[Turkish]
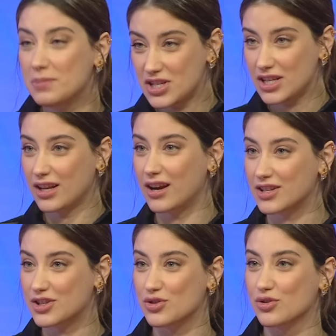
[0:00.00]
Bir şey
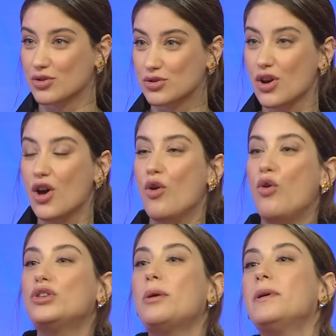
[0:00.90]
tartışıyoruz.
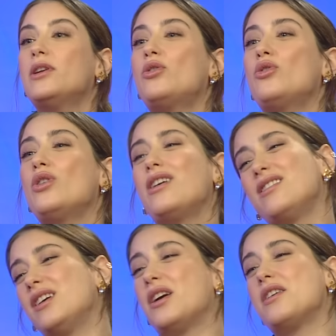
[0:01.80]
O da bana dönüyor
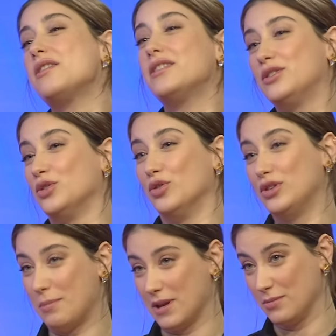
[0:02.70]
ee, diyor. O
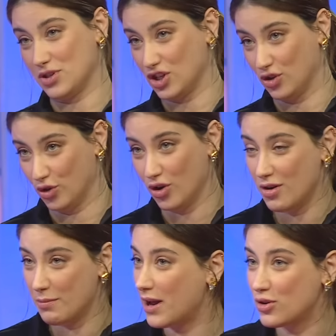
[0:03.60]
da bana bir şey diyor.
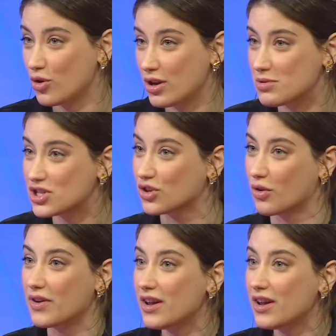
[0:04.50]
Ben de ona bir şey diyorum.